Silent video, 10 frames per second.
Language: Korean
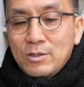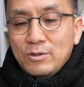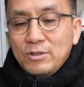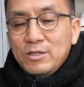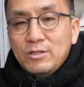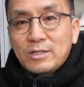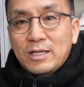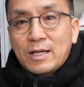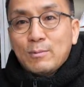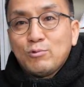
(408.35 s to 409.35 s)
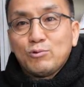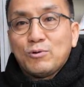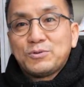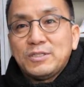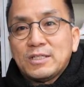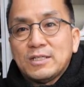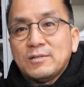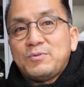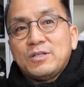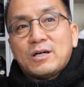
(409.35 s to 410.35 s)
여기는 아예 아무것도
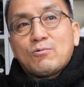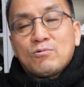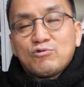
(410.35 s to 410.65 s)
없으니까 비어 그